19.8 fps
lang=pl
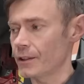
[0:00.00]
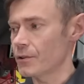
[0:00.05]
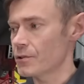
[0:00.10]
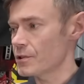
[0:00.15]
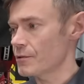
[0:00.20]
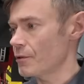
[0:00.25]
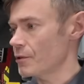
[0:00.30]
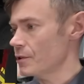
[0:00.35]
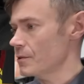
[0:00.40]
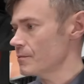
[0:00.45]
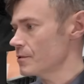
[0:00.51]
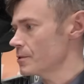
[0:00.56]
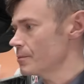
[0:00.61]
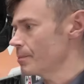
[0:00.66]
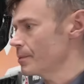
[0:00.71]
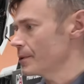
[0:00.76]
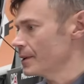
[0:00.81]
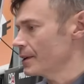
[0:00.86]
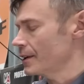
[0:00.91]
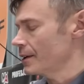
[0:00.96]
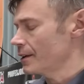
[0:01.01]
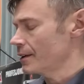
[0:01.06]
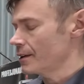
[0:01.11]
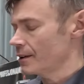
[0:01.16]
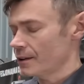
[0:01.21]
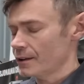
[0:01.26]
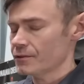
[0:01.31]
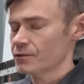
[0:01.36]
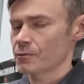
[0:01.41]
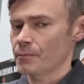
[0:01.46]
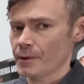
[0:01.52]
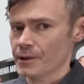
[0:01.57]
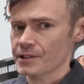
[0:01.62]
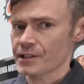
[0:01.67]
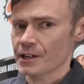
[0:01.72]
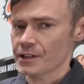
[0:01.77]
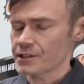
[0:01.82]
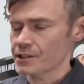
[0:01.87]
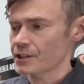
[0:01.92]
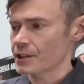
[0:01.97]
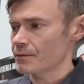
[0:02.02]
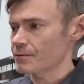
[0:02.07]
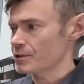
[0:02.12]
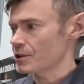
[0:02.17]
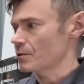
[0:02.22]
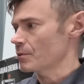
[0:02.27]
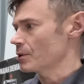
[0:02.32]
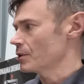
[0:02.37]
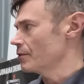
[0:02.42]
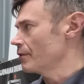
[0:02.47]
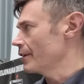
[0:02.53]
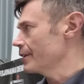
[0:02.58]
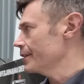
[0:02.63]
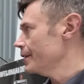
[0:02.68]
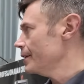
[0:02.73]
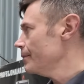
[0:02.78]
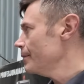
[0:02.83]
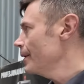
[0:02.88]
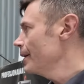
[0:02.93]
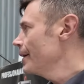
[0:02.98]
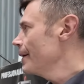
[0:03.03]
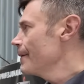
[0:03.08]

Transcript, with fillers: dożywotnim e, superchargingiem, czyli ładowaniem.